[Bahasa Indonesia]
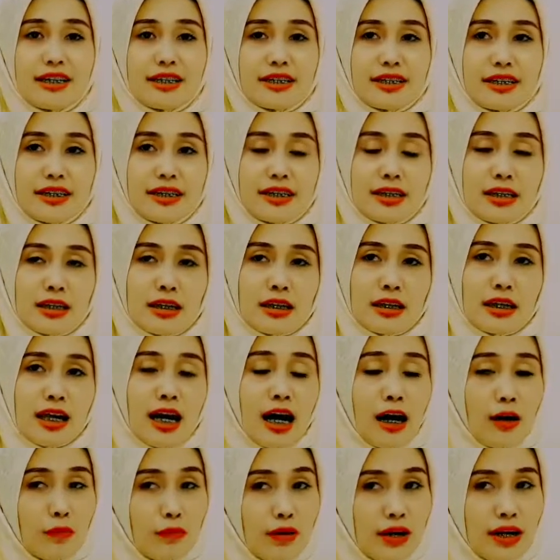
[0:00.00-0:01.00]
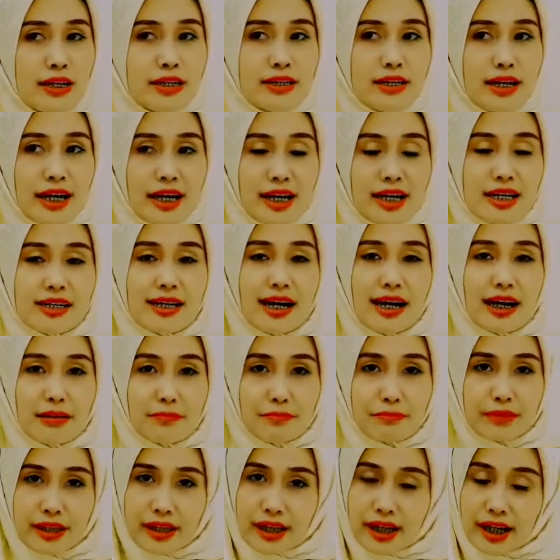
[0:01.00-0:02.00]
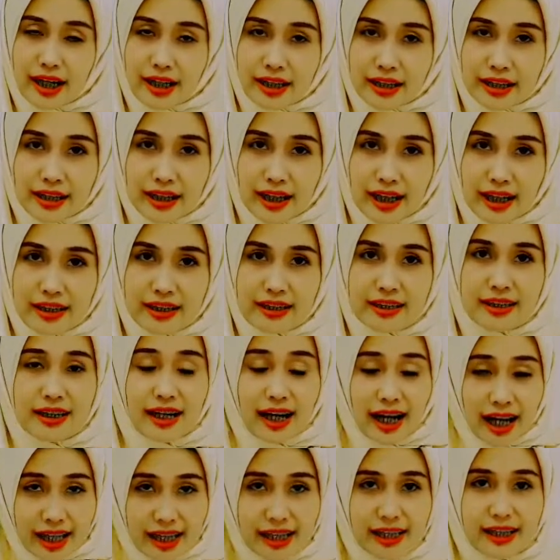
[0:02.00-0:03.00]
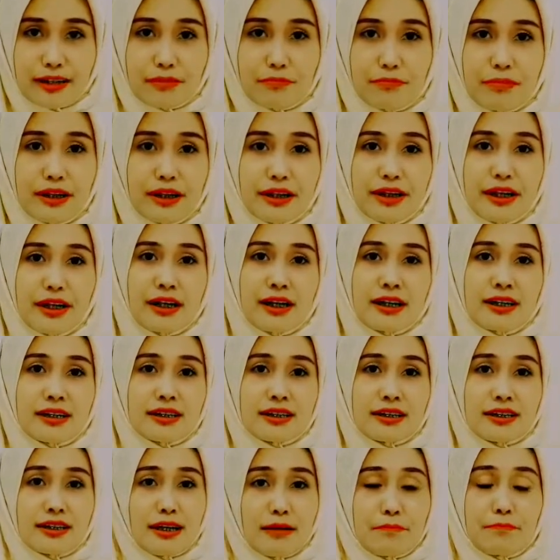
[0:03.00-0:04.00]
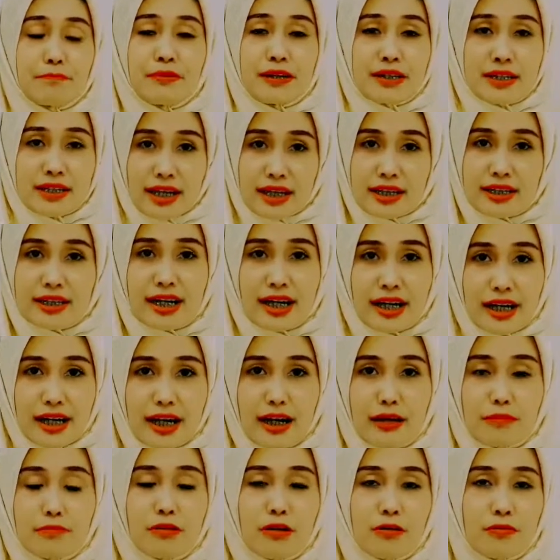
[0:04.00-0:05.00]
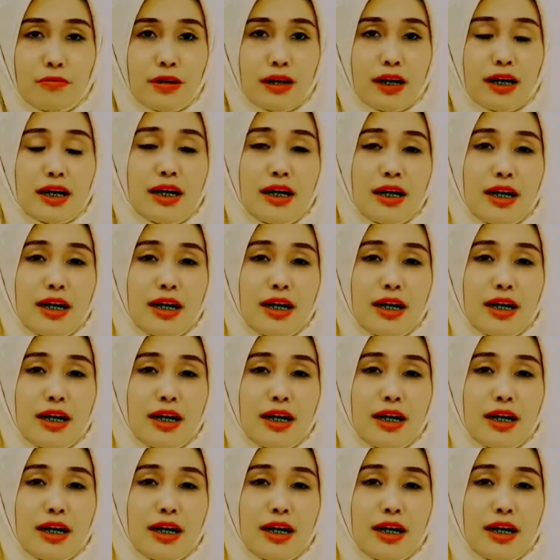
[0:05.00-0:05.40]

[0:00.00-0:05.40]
Jadi di awal saya sangat menekankan sekali kepada setiap pasien saya bahwa